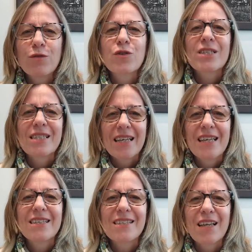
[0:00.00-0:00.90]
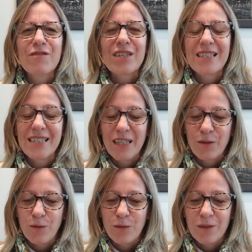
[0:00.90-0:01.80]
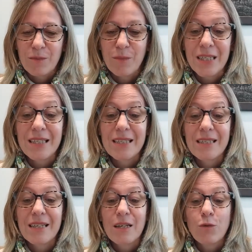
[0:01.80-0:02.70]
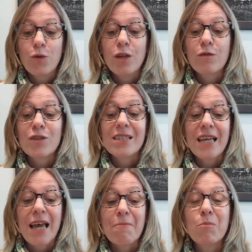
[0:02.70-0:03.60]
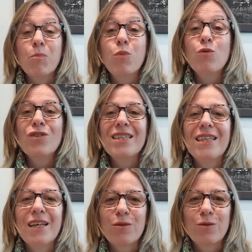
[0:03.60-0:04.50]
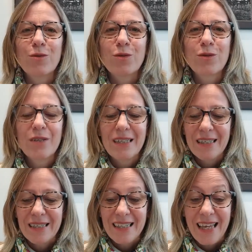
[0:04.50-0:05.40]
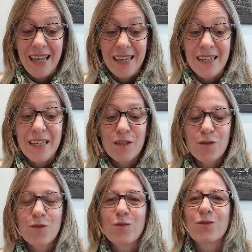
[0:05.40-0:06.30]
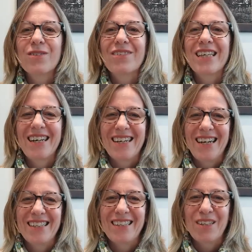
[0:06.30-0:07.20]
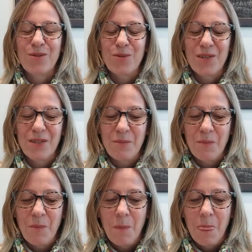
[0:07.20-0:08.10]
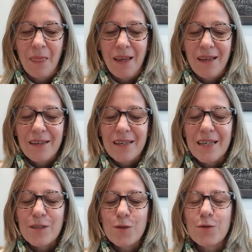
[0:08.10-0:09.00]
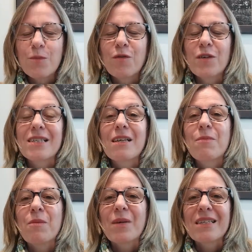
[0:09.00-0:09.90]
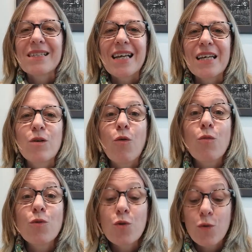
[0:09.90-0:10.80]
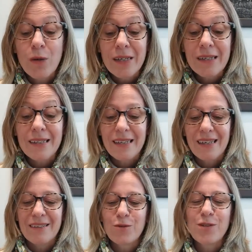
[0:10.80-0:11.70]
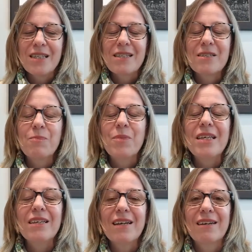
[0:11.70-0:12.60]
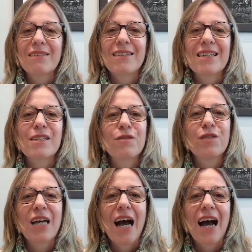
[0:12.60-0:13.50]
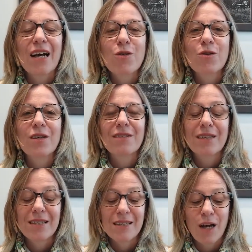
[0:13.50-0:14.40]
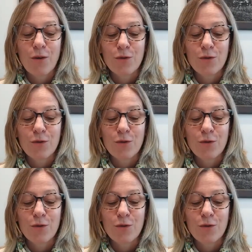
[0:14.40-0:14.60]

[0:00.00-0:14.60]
que você está fazendo, mas o que você é por dentro. É isso que agrada a Deus. Isso me fez também pensar em como Joana nos inspira nessa viagem, desse